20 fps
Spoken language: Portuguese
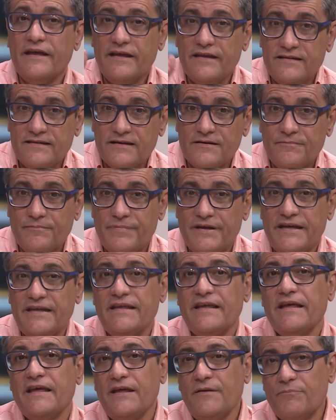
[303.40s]
e
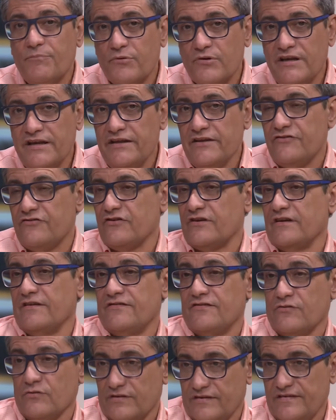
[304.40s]
também em políticas
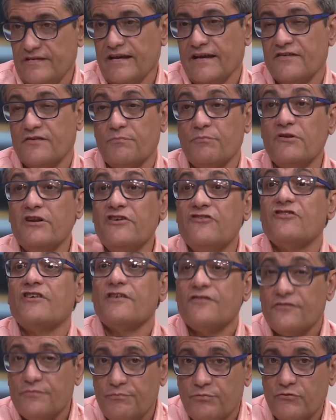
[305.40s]
sociais,
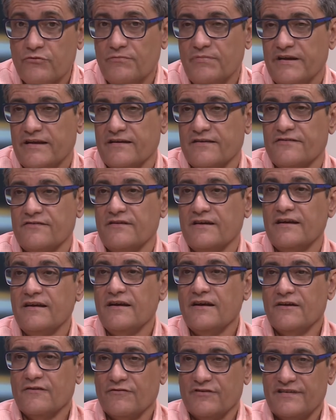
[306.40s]
políticas públicas, né?
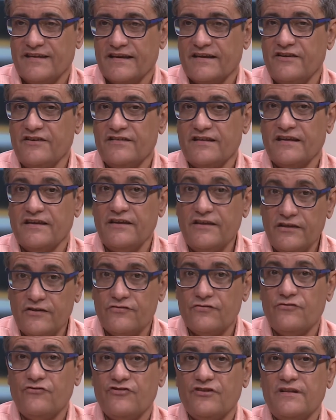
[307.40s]
Você acredita que
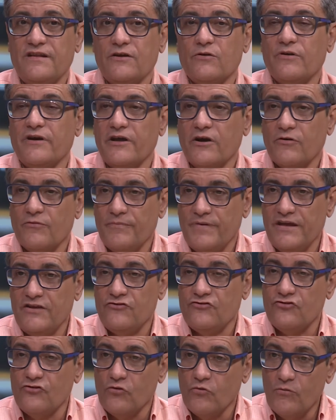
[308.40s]
isso te deu
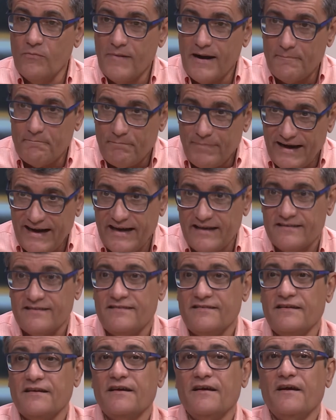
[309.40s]
realmente uma
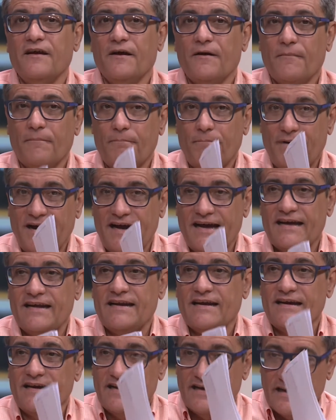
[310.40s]
base
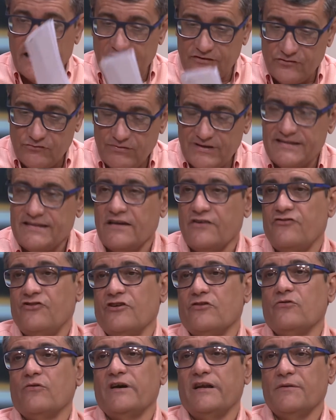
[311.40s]
para a sua
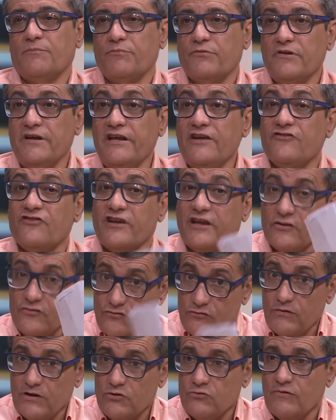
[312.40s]
trajetória política e a
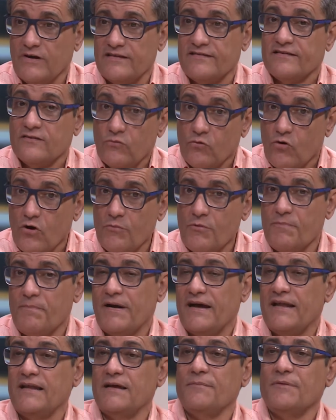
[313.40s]
sua atuação como
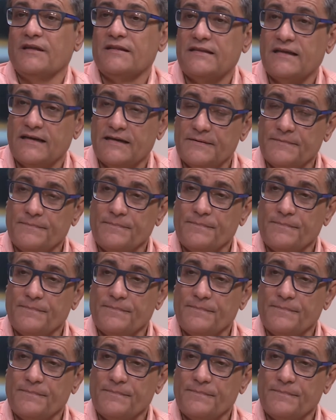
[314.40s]
parlamentar?